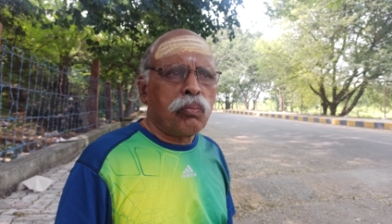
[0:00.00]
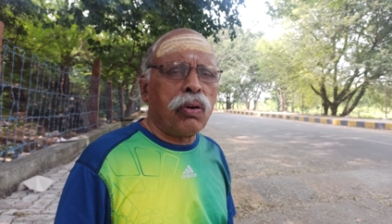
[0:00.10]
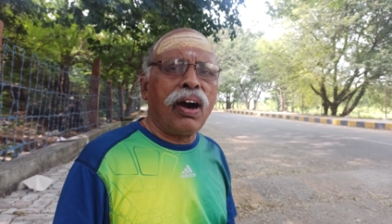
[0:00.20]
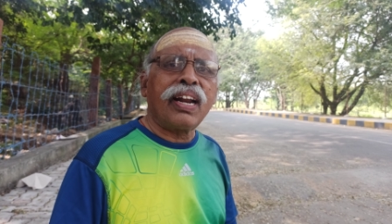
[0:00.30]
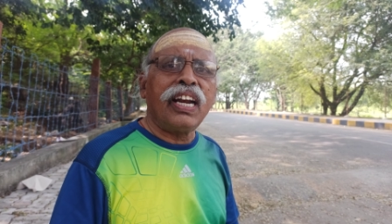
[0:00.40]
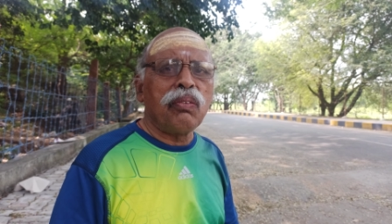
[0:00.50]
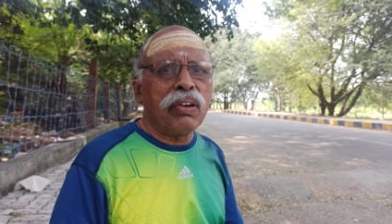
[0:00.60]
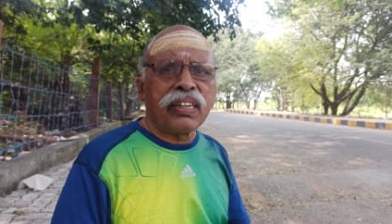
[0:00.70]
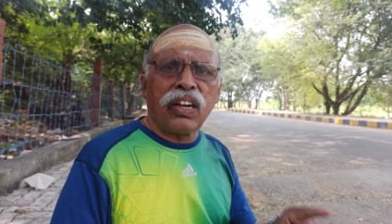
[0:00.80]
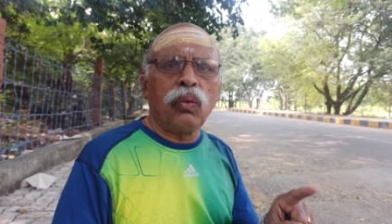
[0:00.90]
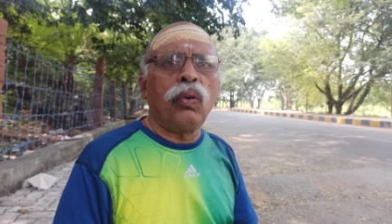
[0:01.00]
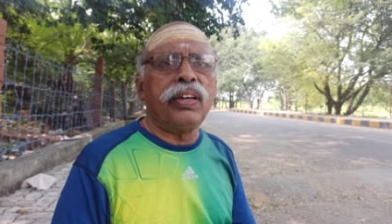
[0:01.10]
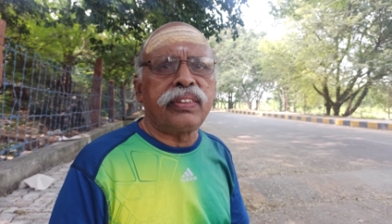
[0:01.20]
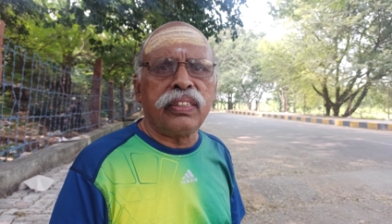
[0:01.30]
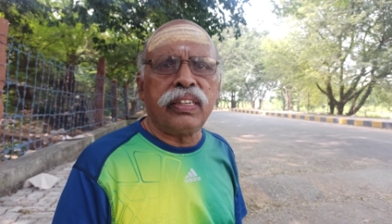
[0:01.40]
பார்லிமெண்ட்டில்
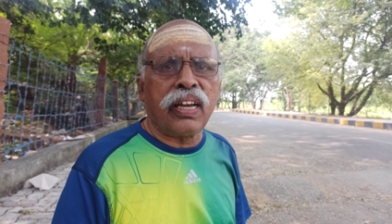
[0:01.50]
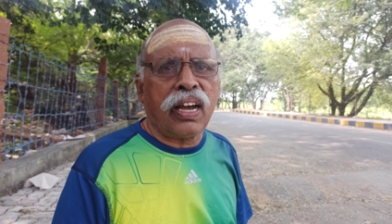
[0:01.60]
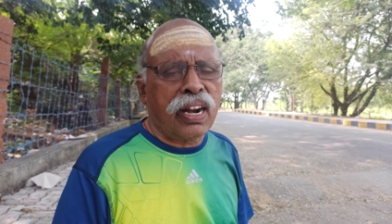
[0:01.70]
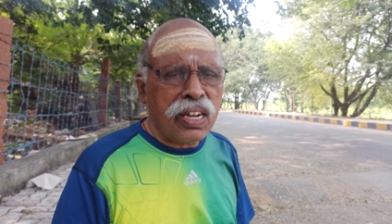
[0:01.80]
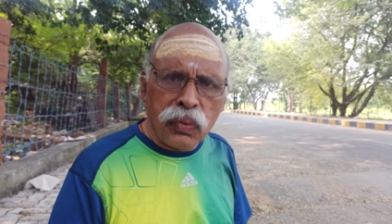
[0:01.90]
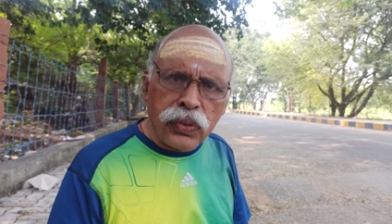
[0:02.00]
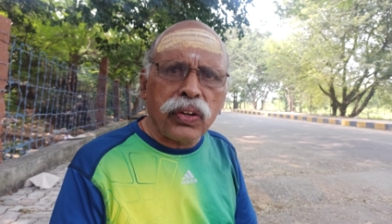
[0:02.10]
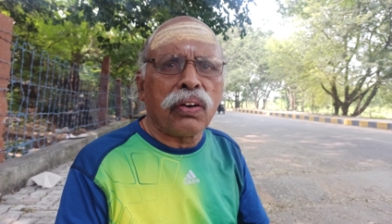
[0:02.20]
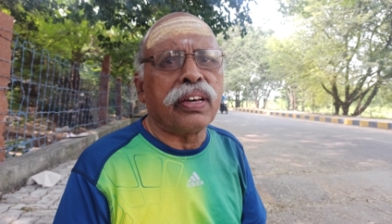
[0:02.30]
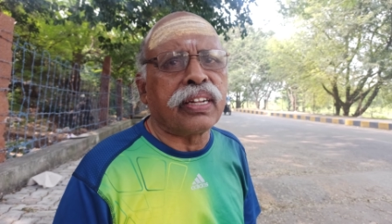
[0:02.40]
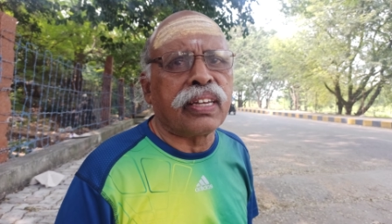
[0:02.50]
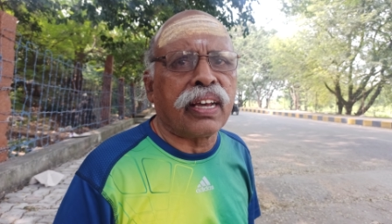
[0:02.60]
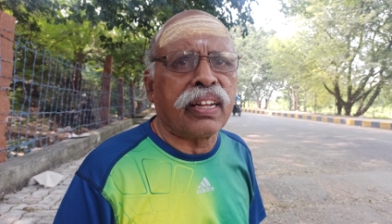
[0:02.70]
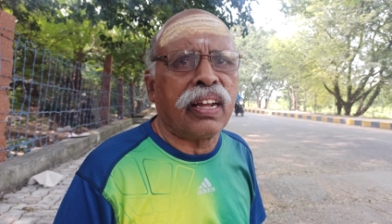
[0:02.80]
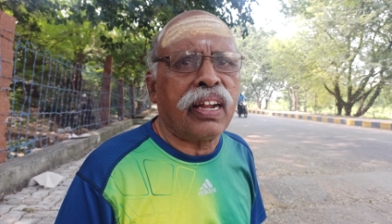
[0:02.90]
ஒழித்துதுங்க ஆனால் உயிரோடு
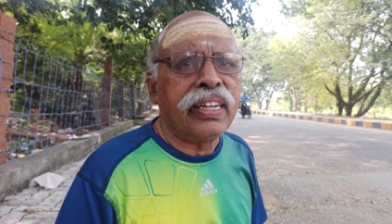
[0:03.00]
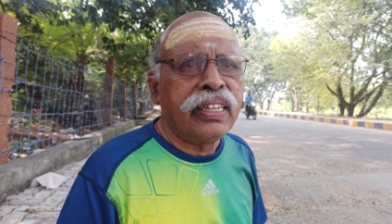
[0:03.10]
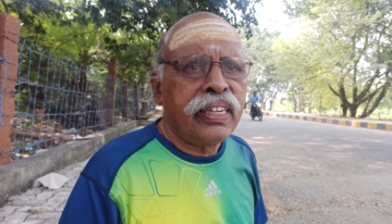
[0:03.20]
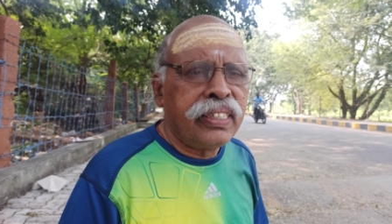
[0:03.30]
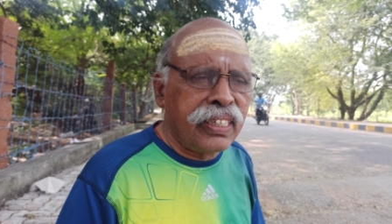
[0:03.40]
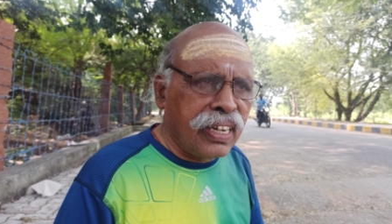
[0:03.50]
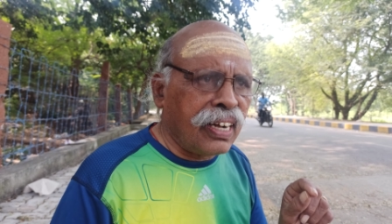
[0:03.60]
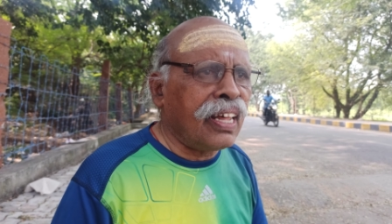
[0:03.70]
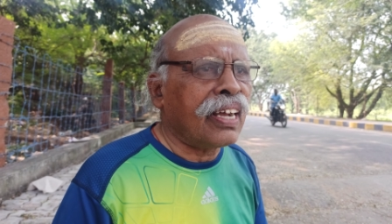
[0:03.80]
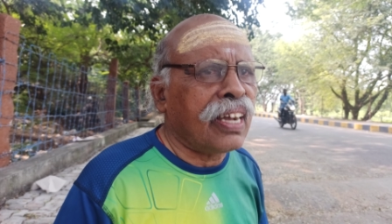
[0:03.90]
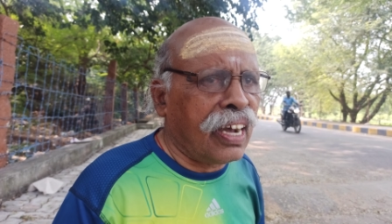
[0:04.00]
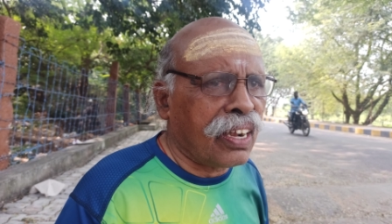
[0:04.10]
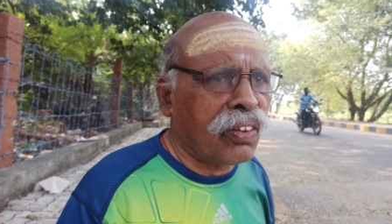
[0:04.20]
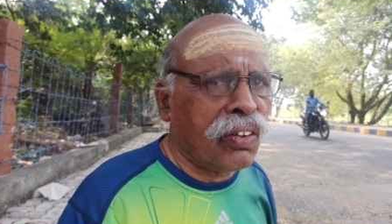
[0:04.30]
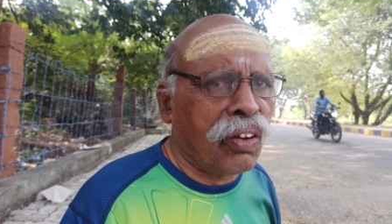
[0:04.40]
இருக்காருங்க இதுக்கெல்லாம்
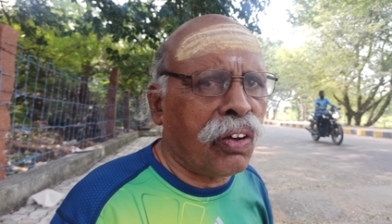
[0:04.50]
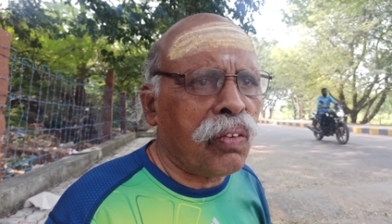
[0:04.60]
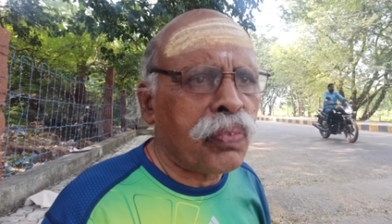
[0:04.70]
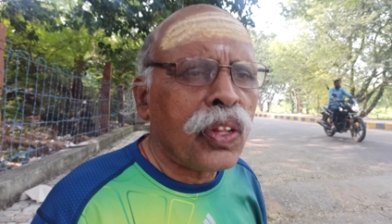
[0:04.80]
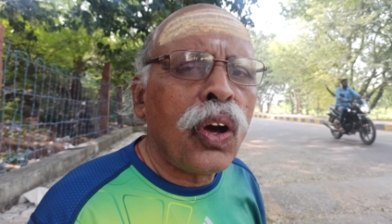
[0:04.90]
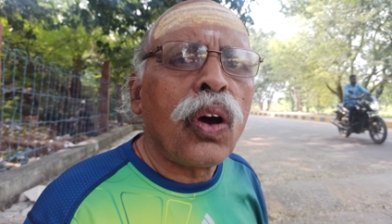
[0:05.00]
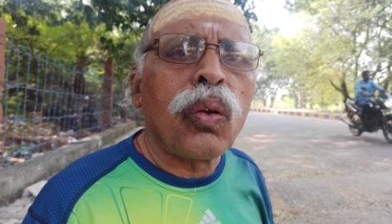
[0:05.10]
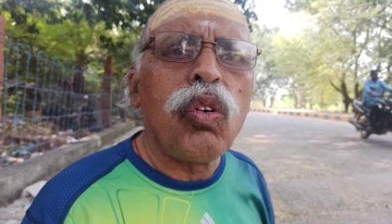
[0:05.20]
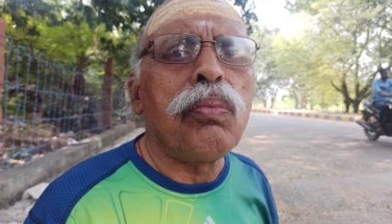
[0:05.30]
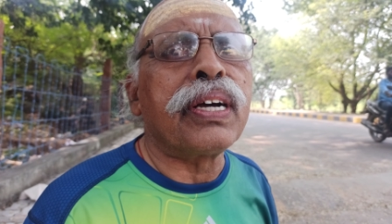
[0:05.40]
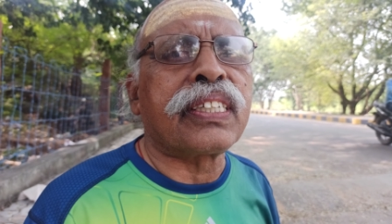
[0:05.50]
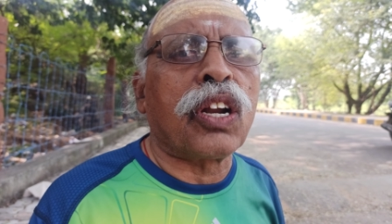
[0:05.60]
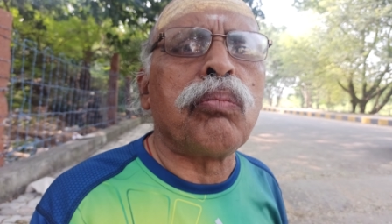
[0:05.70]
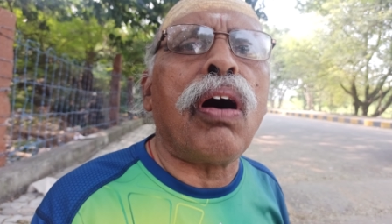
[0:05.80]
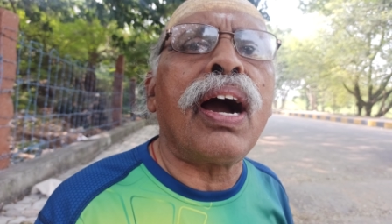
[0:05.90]
காரணம் ரூமர்ஸ்
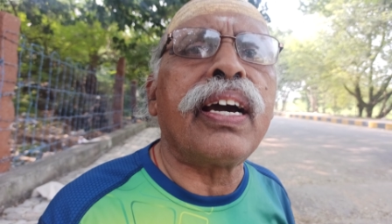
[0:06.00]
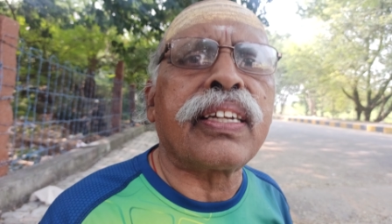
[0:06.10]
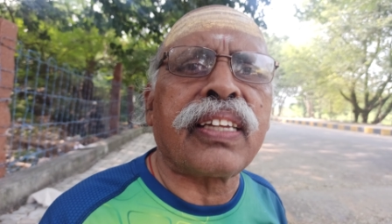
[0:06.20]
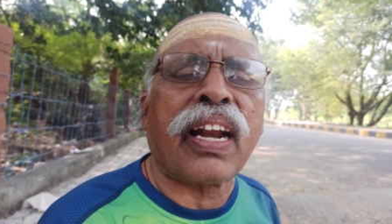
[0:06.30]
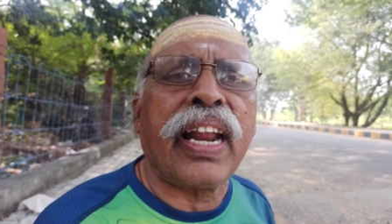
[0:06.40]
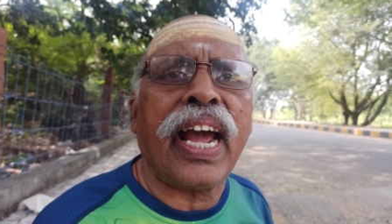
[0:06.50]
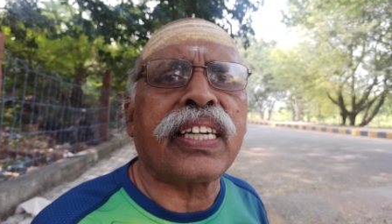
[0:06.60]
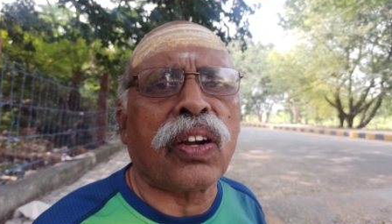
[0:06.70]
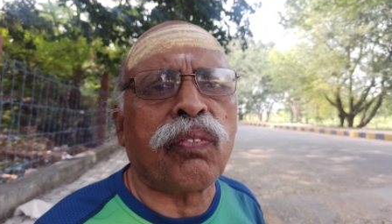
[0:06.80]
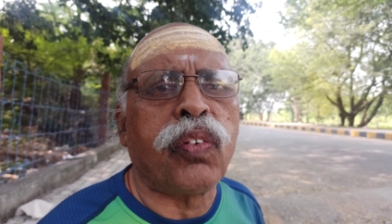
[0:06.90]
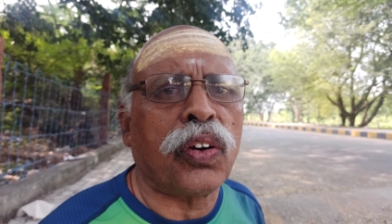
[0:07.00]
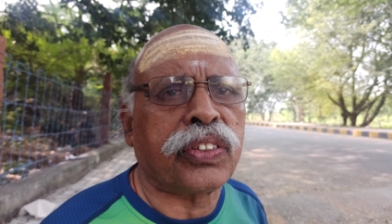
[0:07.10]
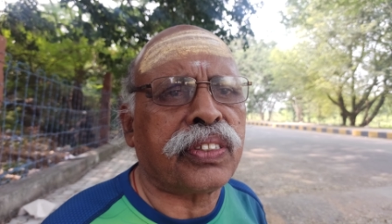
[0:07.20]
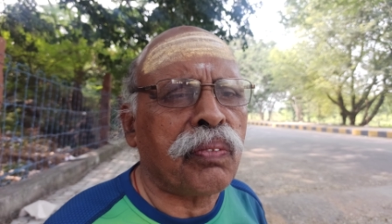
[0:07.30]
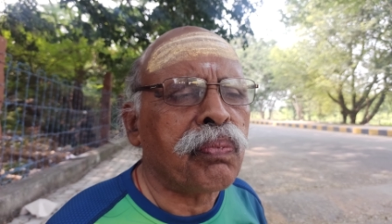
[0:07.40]
அண்ட் மாங்கர்ஸ் ஆர் நேஷன் ஃபோர்ஸ்